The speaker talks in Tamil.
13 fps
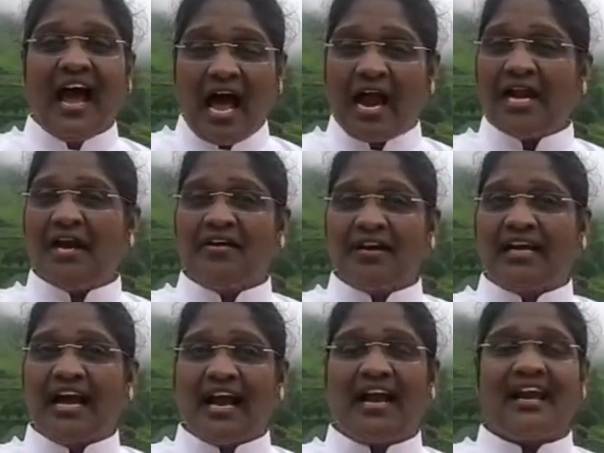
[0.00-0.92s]

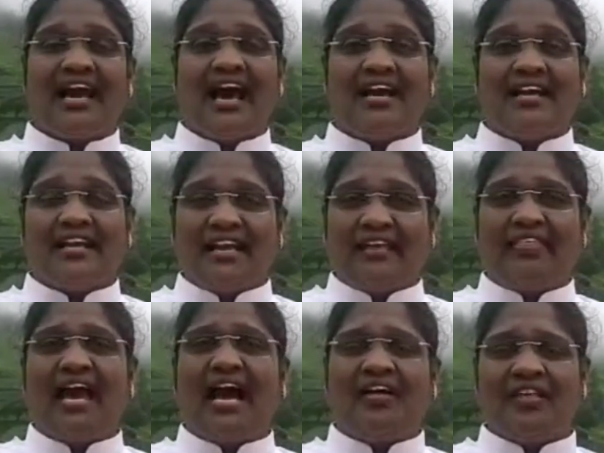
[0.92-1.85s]
ஆண்டவருக்காக நான்
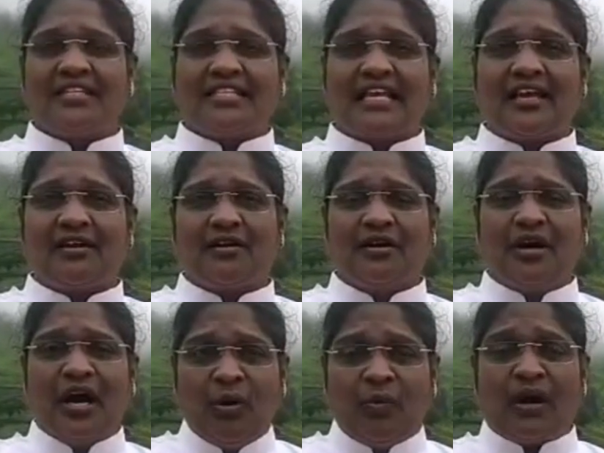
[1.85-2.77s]
எதையாவது செய்யணும்
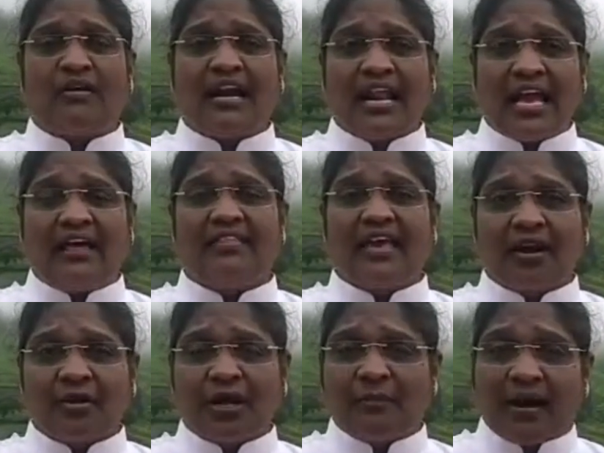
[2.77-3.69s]
ஒருவேளை அது
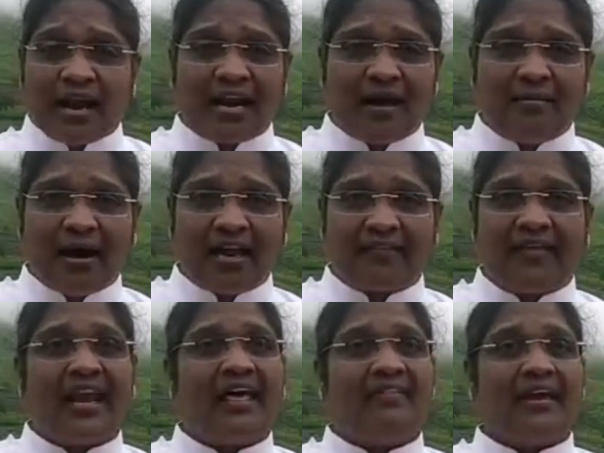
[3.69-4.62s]
என்னுடைய மரணமா
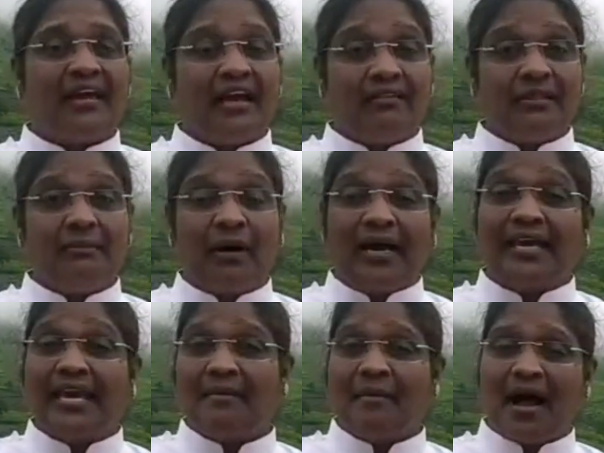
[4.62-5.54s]
இருந்தால் அதை நான் வந்து
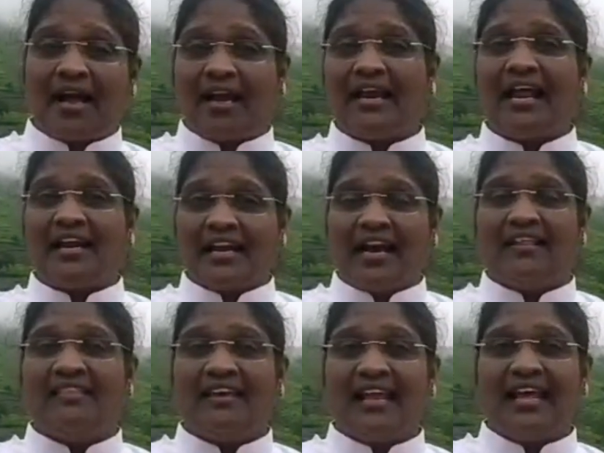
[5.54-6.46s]
பாக்கியமாக நான்
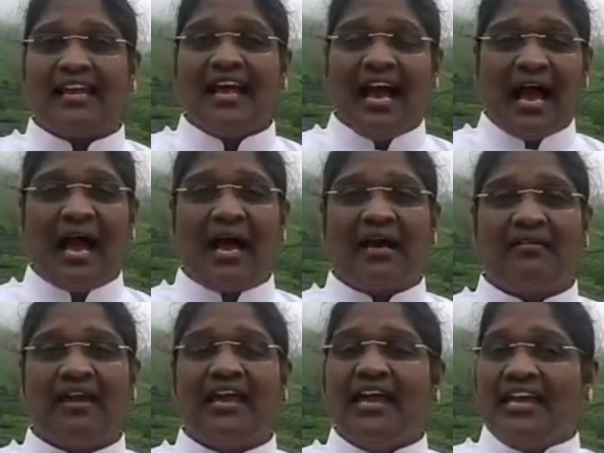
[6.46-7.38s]
கருதுகிறேன்
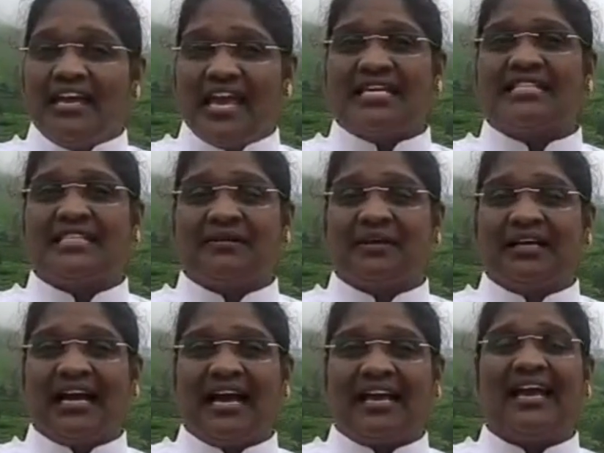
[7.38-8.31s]
ஆகவே
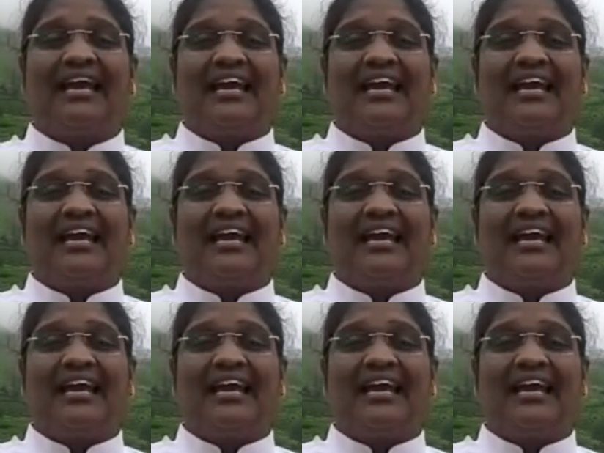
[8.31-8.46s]
இயேசுக்காக